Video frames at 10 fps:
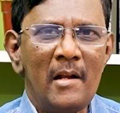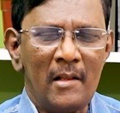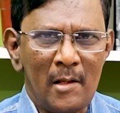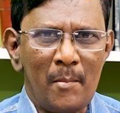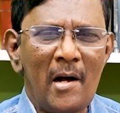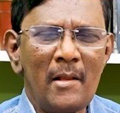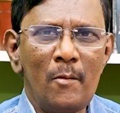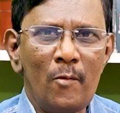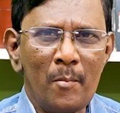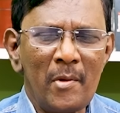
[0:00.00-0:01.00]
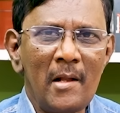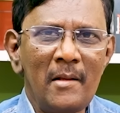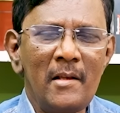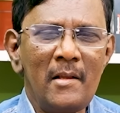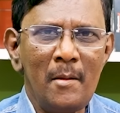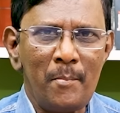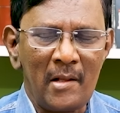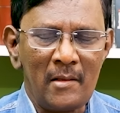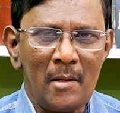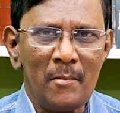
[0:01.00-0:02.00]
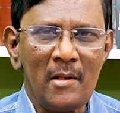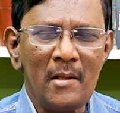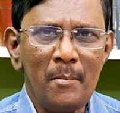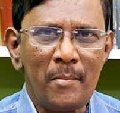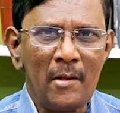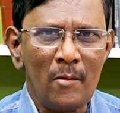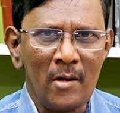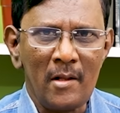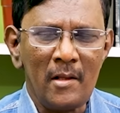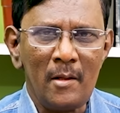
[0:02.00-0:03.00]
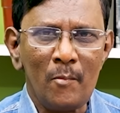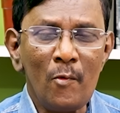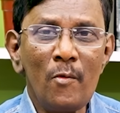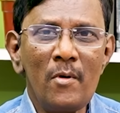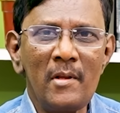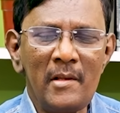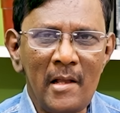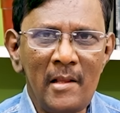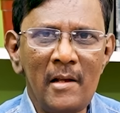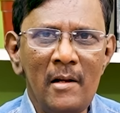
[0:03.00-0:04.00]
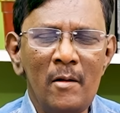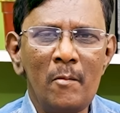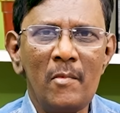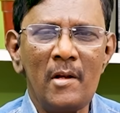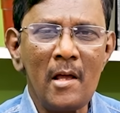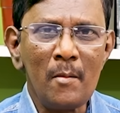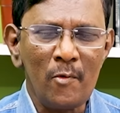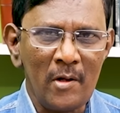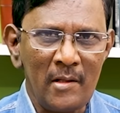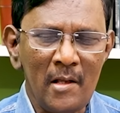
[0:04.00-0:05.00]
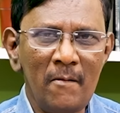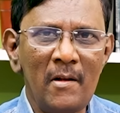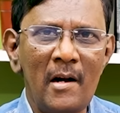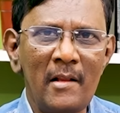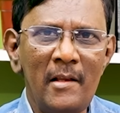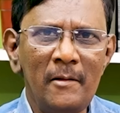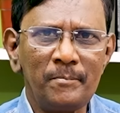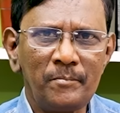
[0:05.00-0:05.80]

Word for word: இந்த மாதம் ஒன்பதாம் தேதி பத்தாம் தேதி பதினொன்றாம் தேதி மூன்று தேதிகளிலும் நேர்முக தேர்வு நடத்தி